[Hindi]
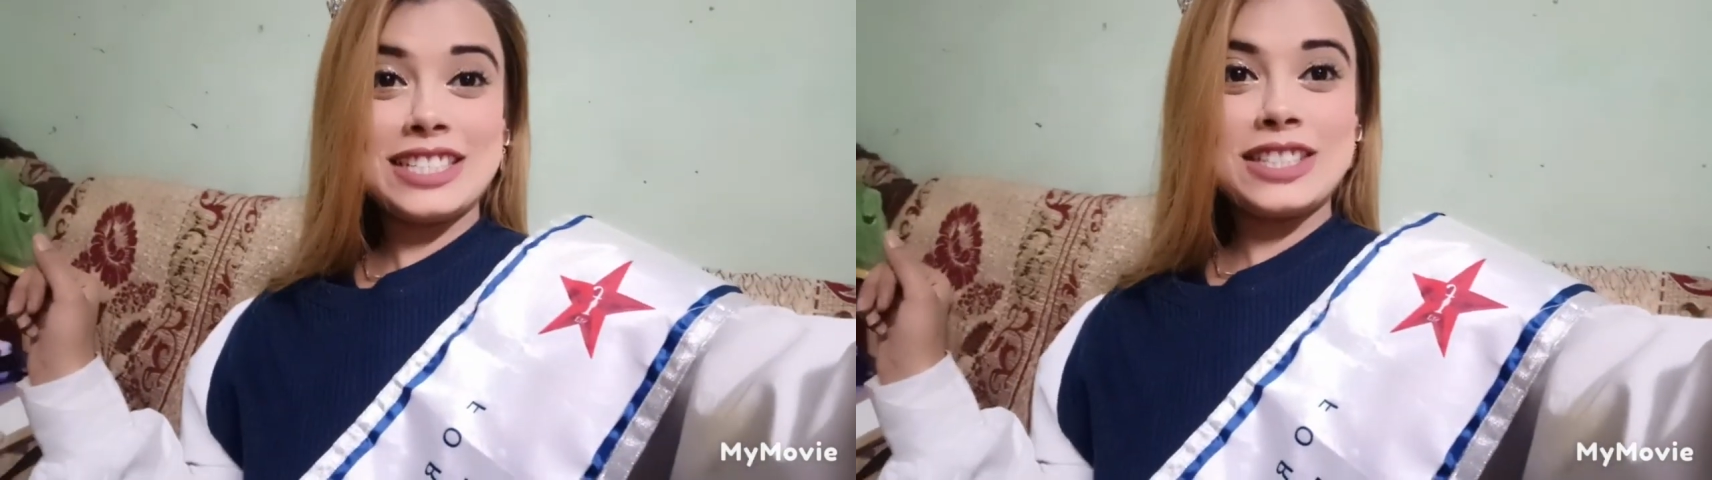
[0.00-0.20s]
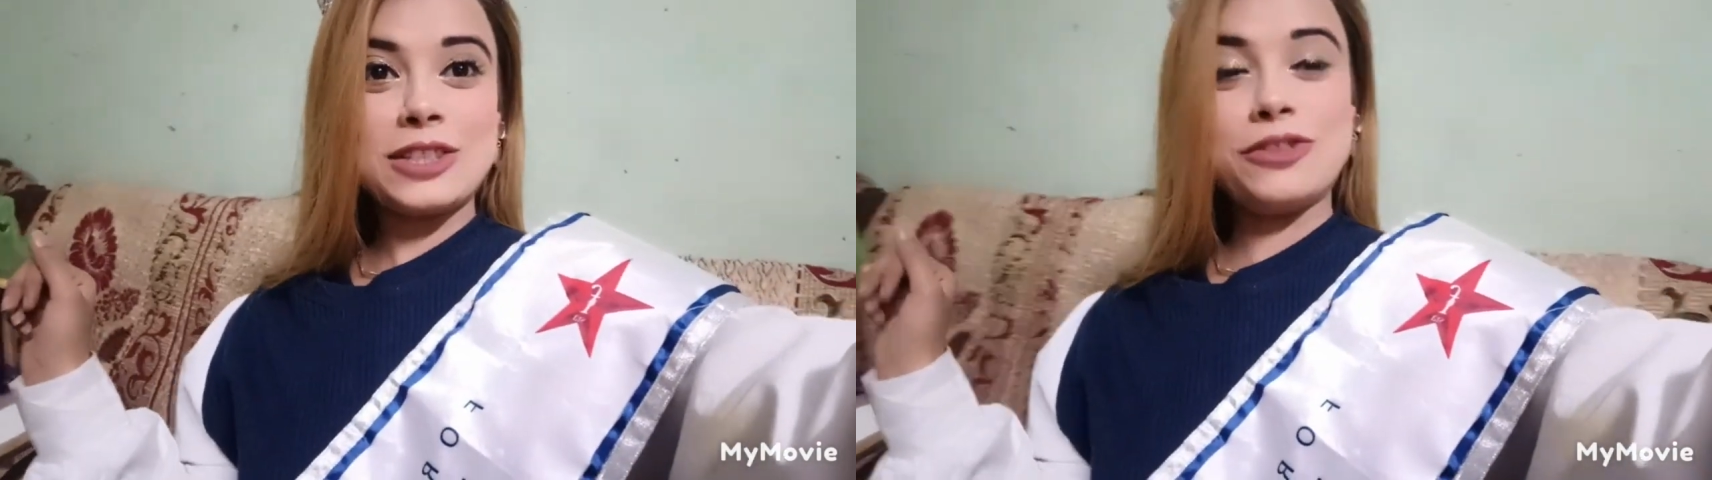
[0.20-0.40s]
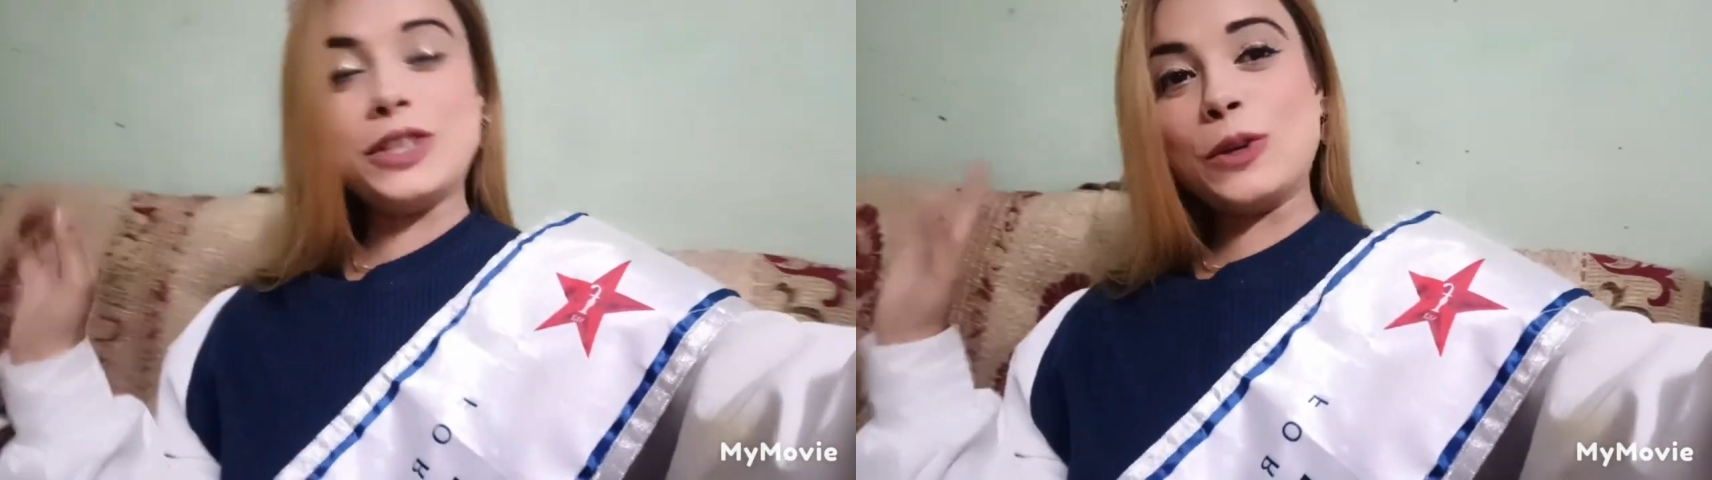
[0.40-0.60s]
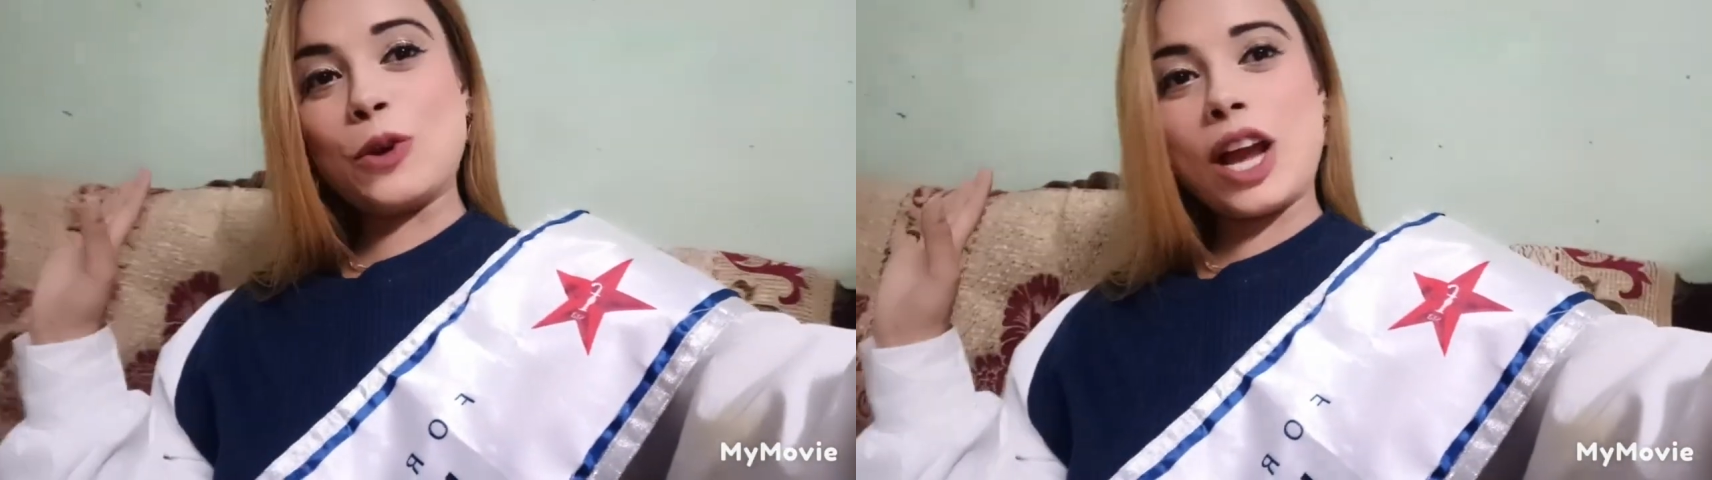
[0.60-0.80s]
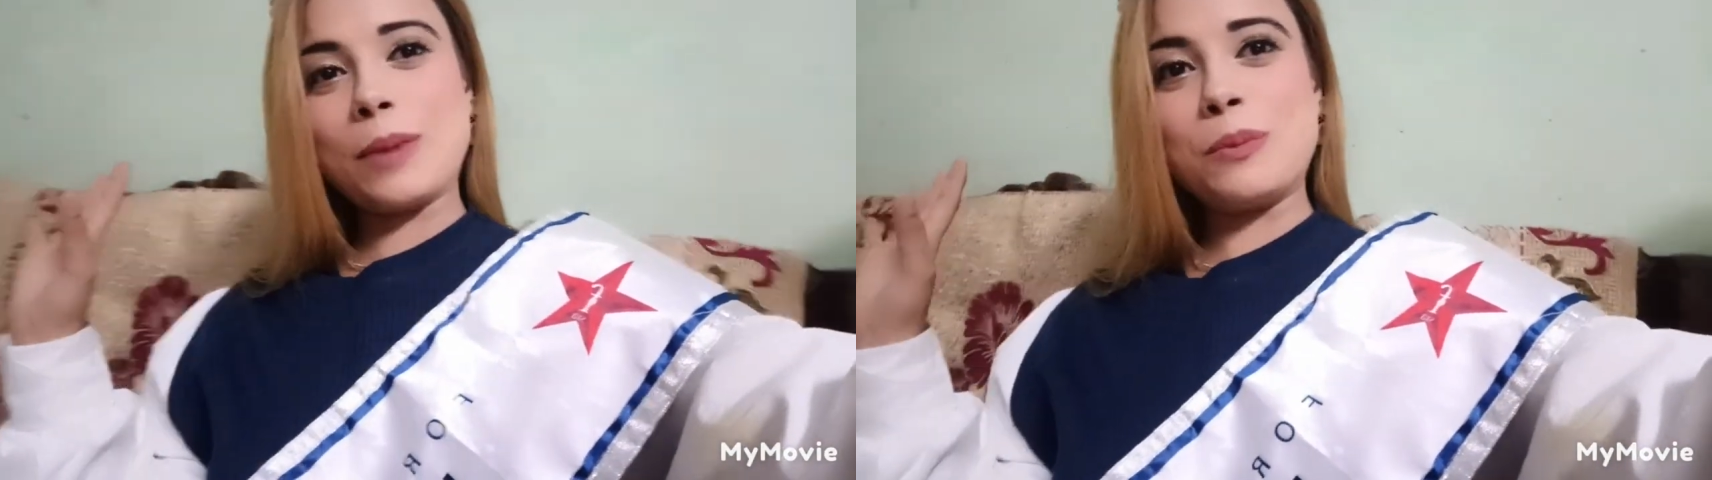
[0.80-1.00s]
तो वीडियो को
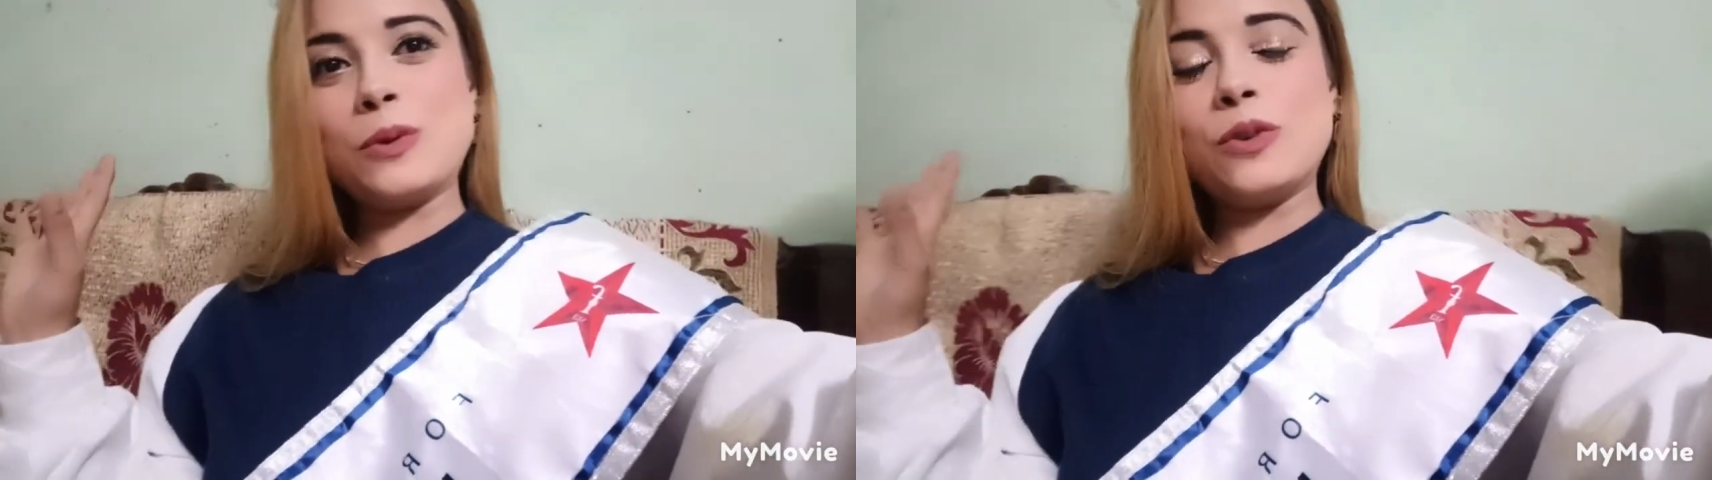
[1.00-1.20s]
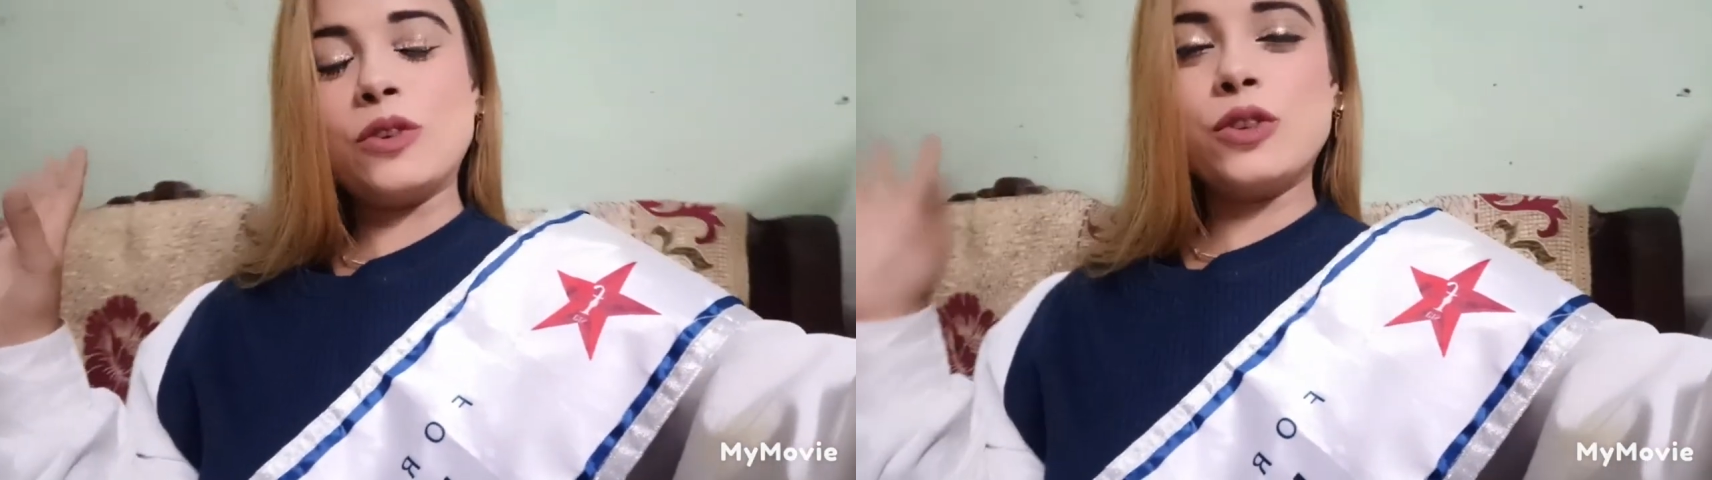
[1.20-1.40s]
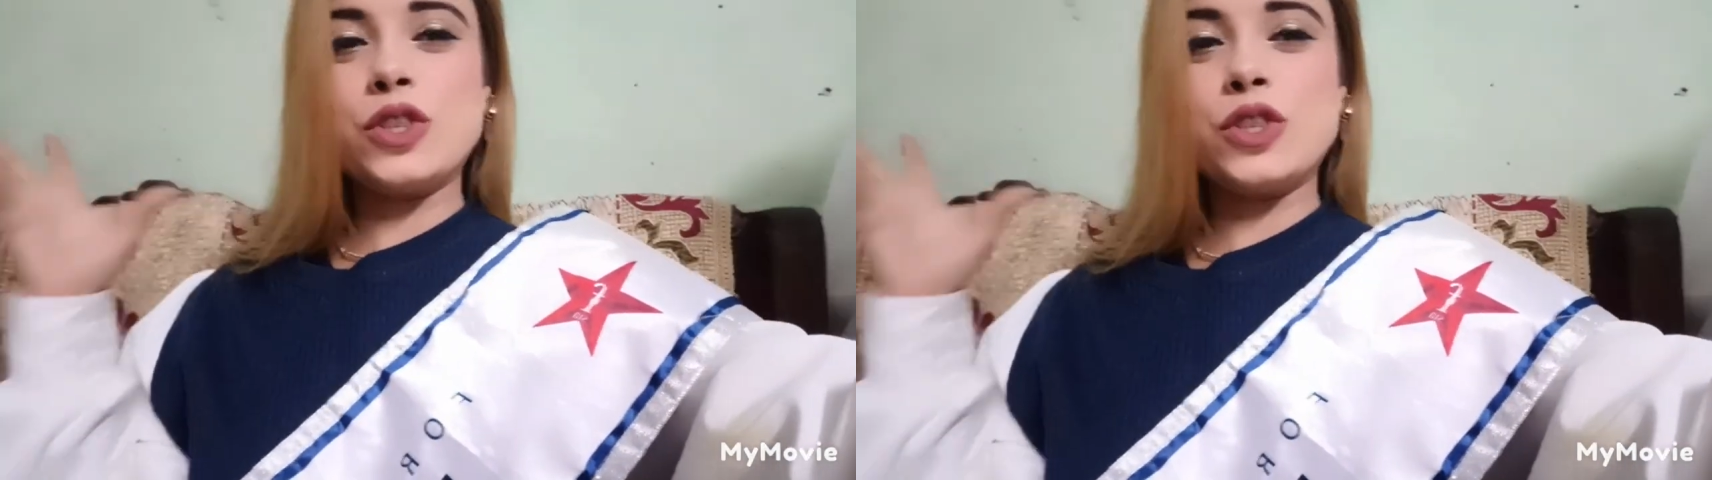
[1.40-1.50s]
आगे